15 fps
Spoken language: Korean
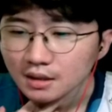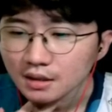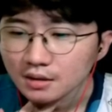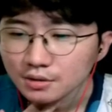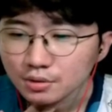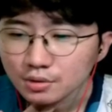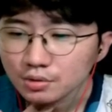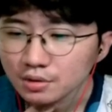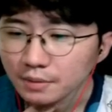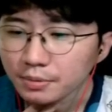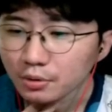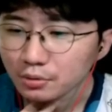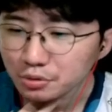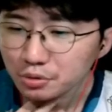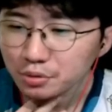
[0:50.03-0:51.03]
그리고 그냥
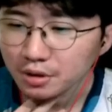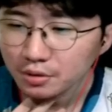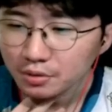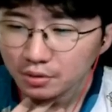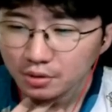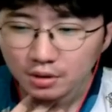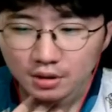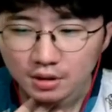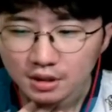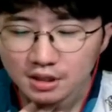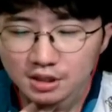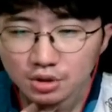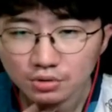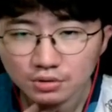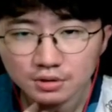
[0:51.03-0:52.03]
평소대로
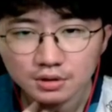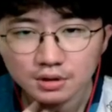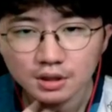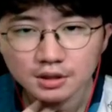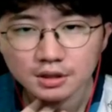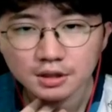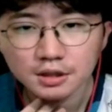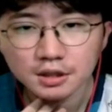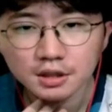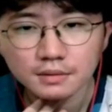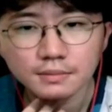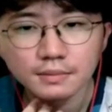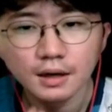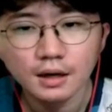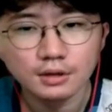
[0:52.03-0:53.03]
일정은 그냥
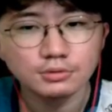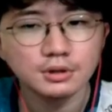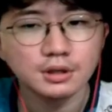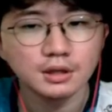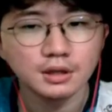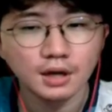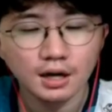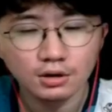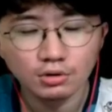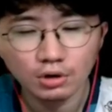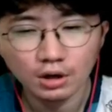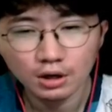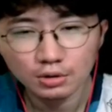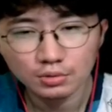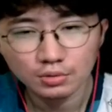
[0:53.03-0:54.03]
스크림 하루에 할 거
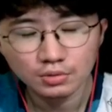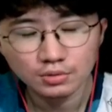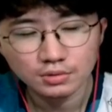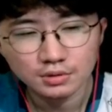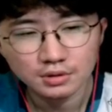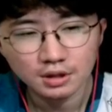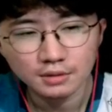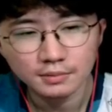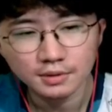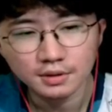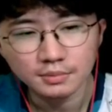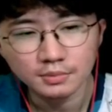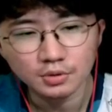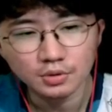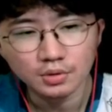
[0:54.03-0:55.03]
하고 그다음에
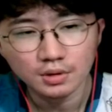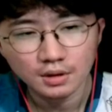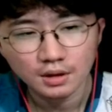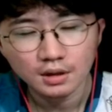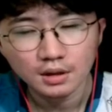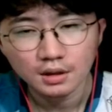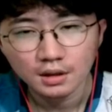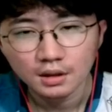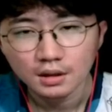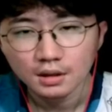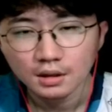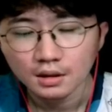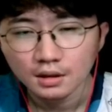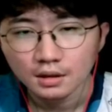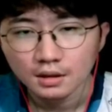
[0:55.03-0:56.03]
뭐
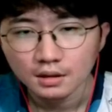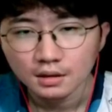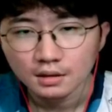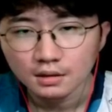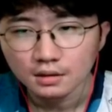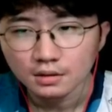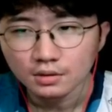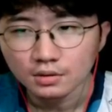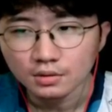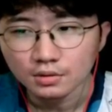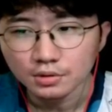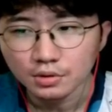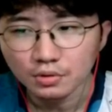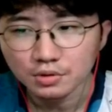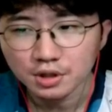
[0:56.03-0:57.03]
어,
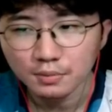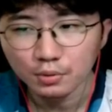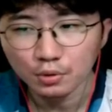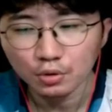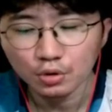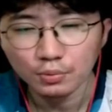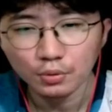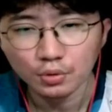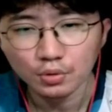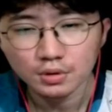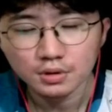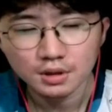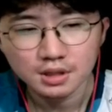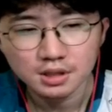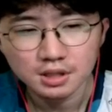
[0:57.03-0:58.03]
영상 볼 거 보고
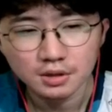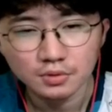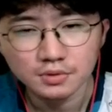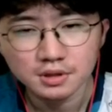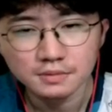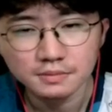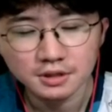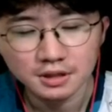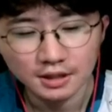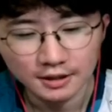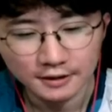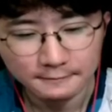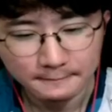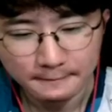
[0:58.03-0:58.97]
그렇게 지내고 있습니다.